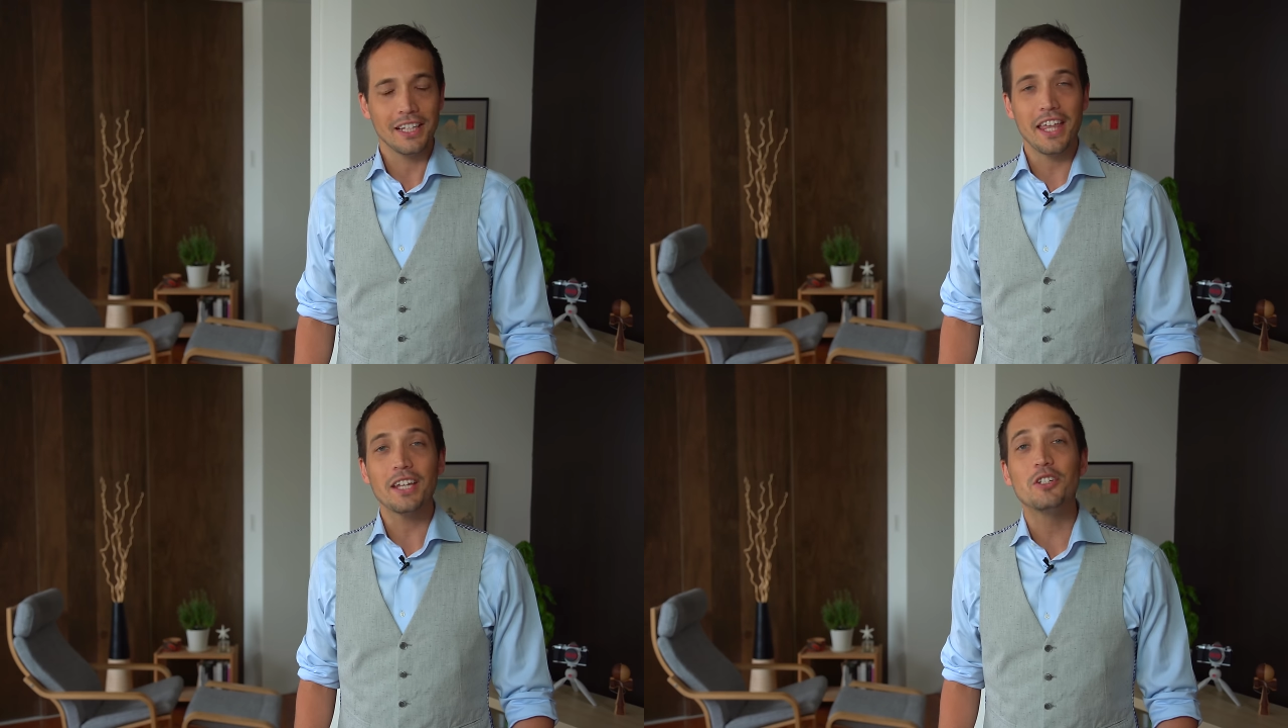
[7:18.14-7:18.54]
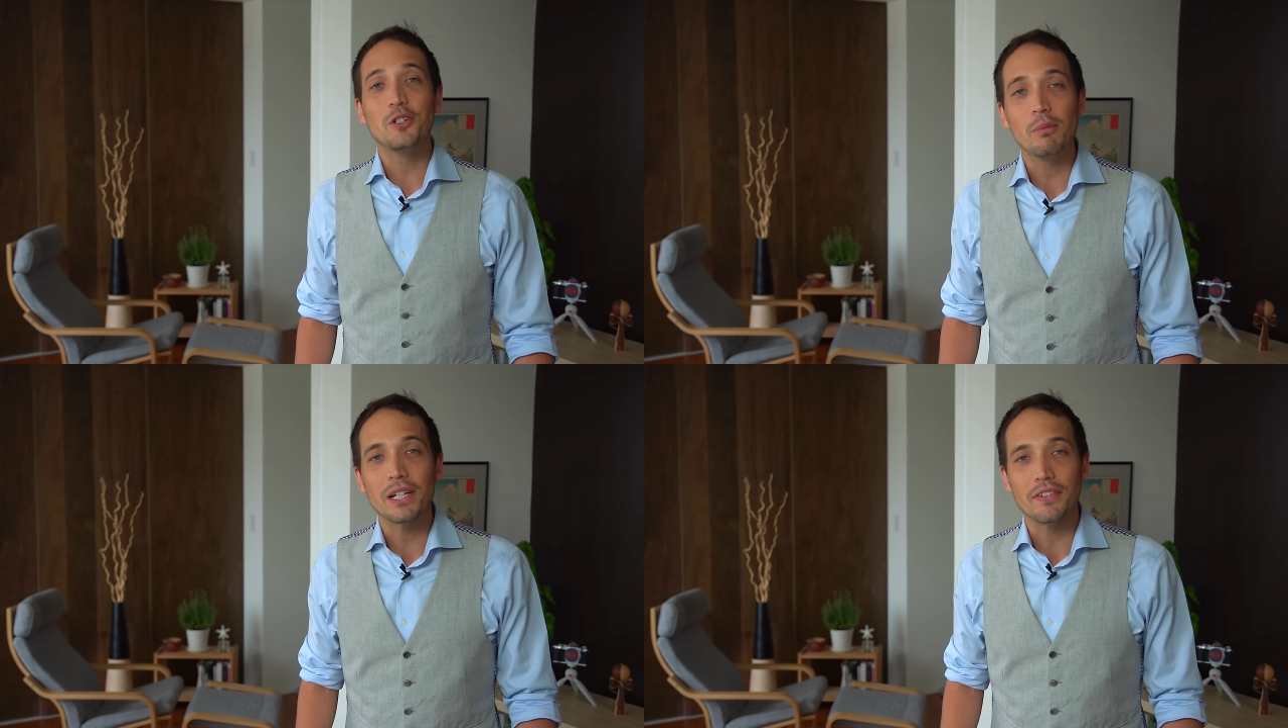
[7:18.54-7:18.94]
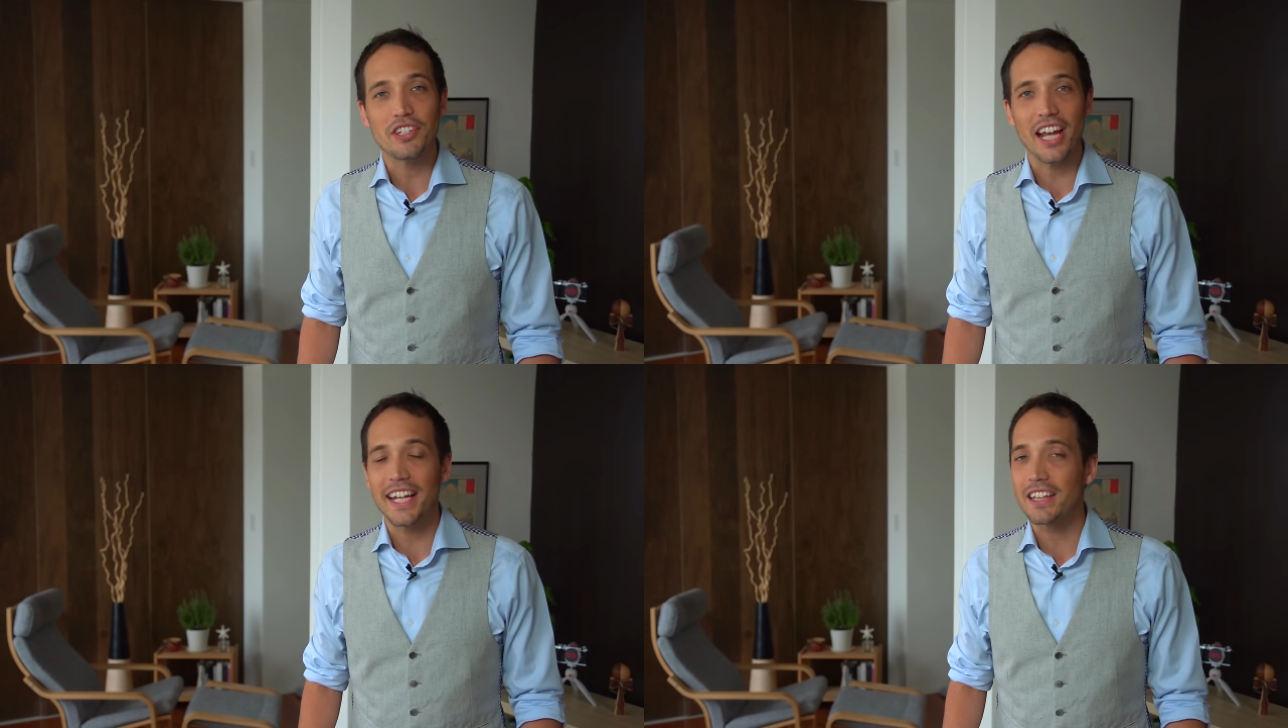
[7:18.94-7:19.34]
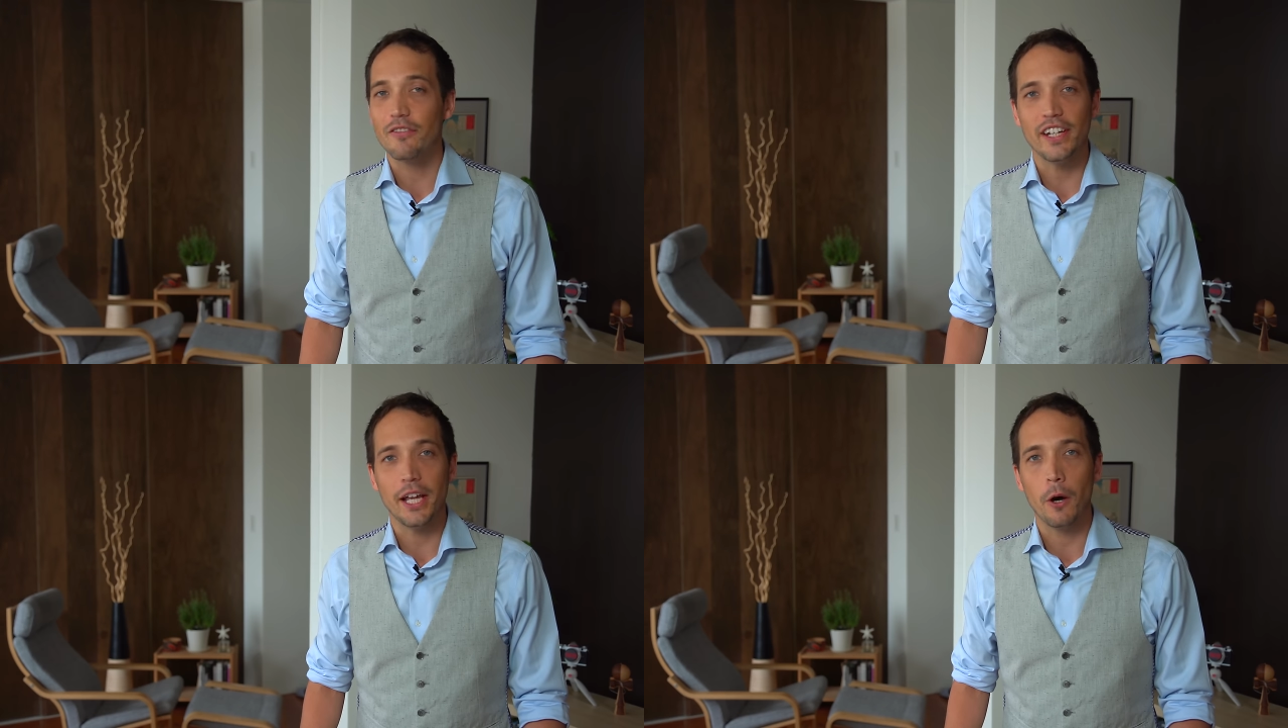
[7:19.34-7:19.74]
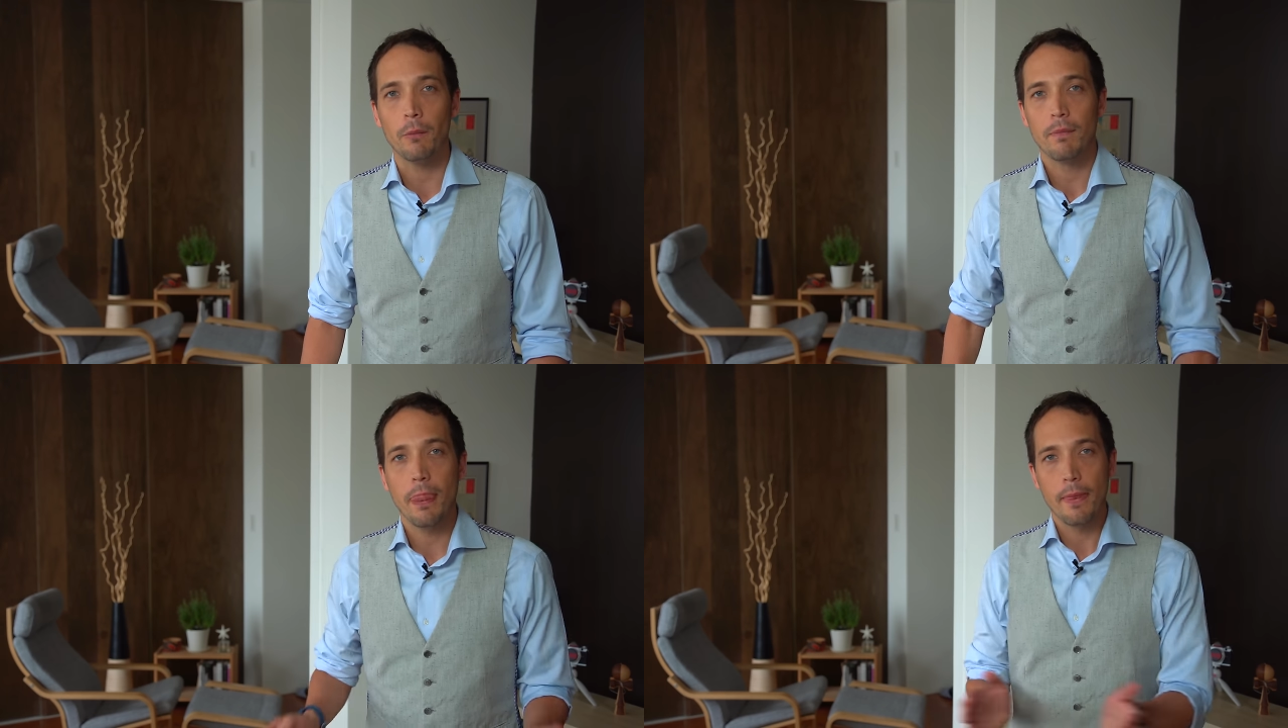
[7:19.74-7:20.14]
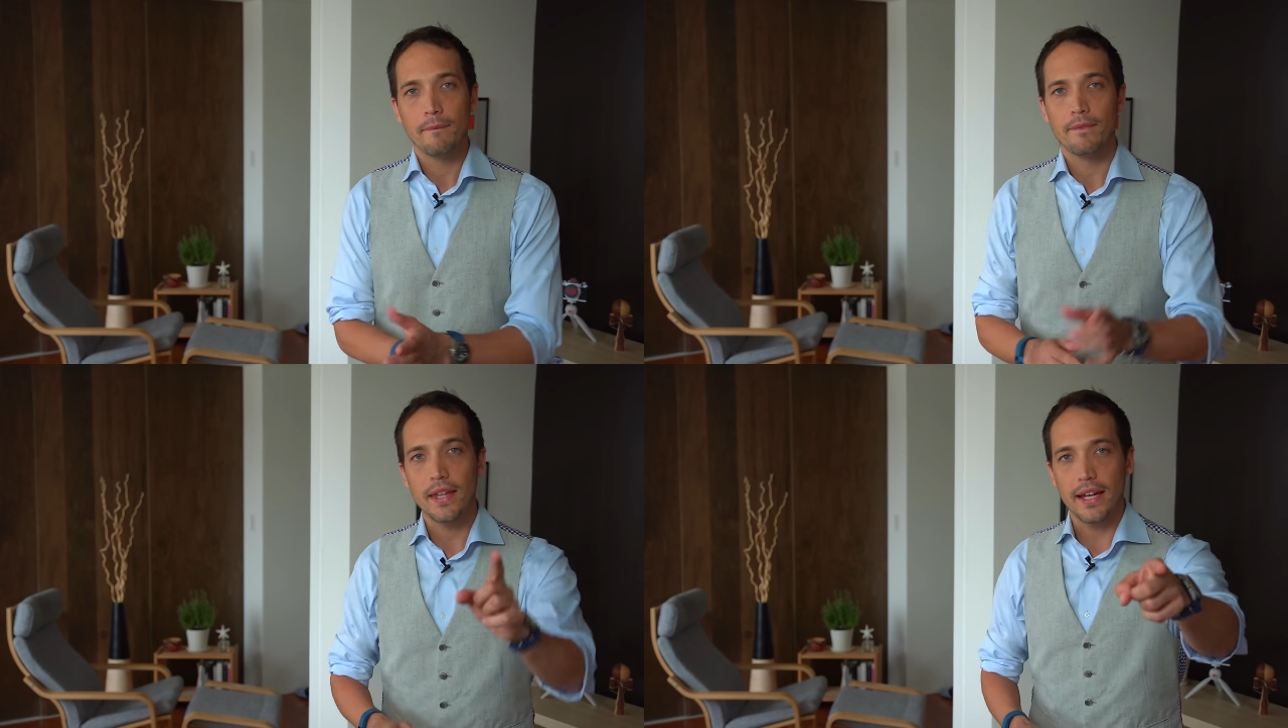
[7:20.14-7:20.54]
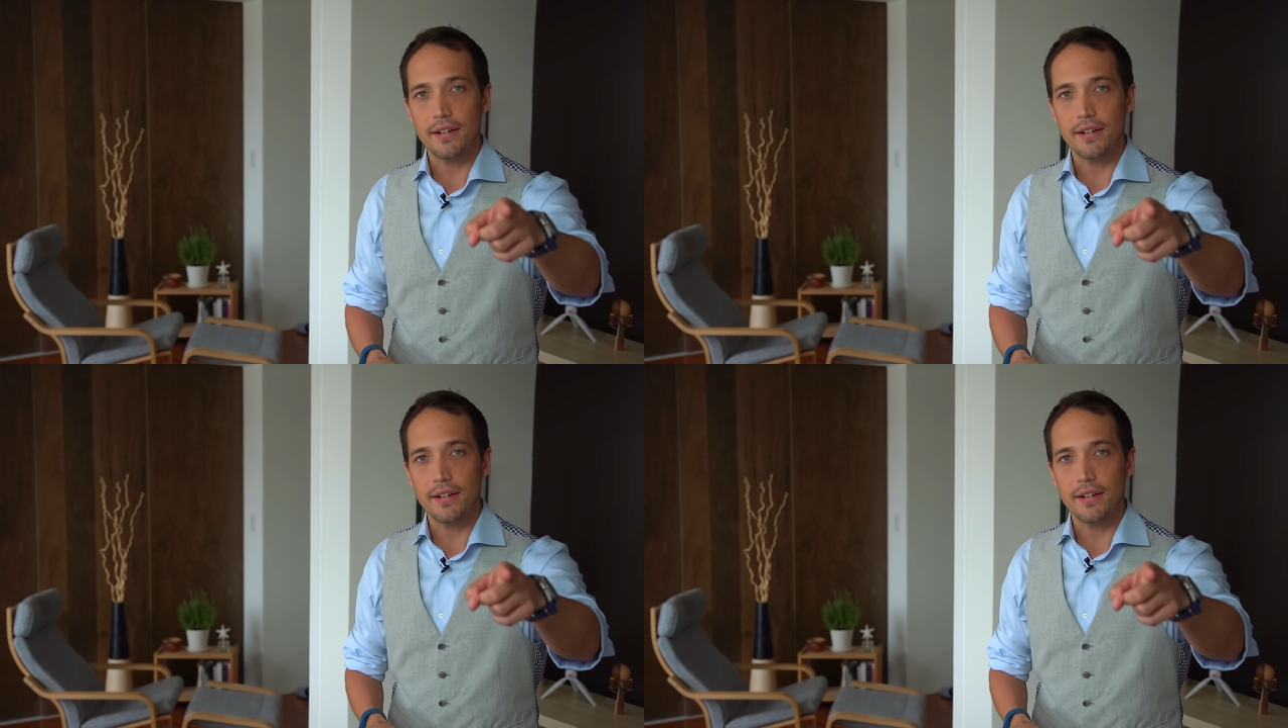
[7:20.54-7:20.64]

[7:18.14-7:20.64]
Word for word: thank you so much for checking out the video. And